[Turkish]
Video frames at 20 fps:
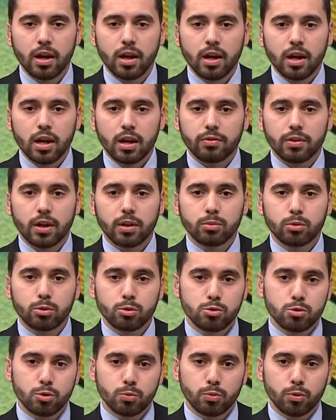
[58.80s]
Efendim
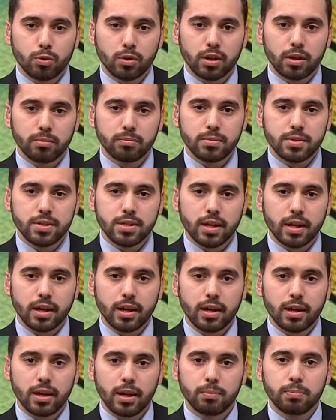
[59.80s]
Kürsü programımıza
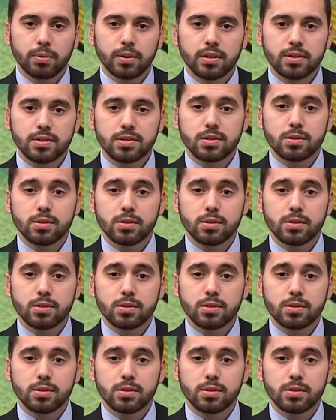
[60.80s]
hepiniz